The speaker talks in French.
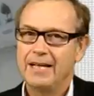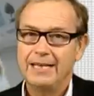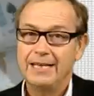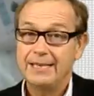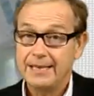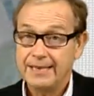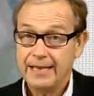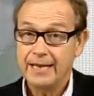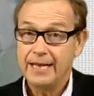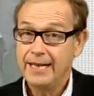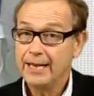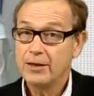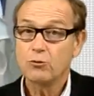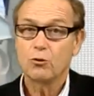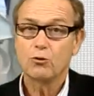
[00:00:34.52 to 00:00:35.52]
Les essais
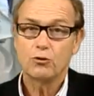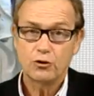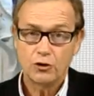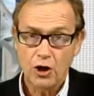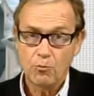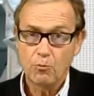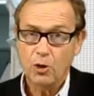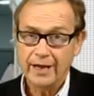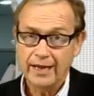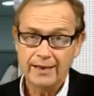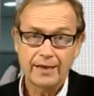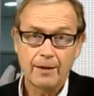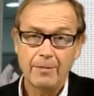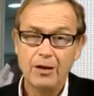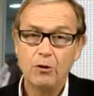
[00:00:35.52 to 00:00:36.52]
cliniques sont le seul moyen
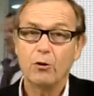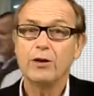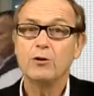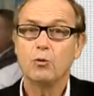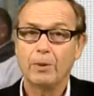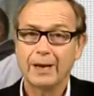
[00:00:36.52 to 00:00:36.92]
d'améliorer nos